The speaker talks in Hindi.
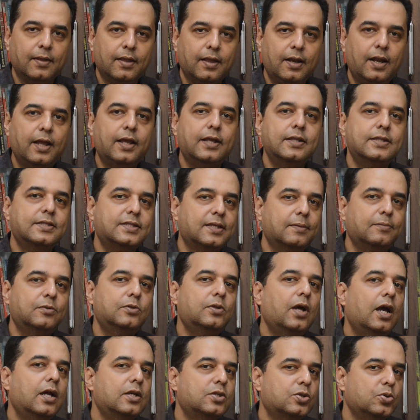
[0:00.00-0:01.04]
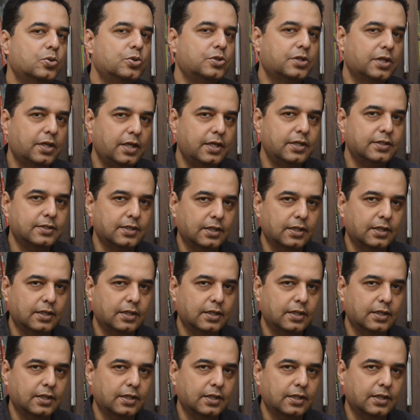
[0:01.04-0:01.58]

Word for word: लेकिन समुदाय सोच नहीं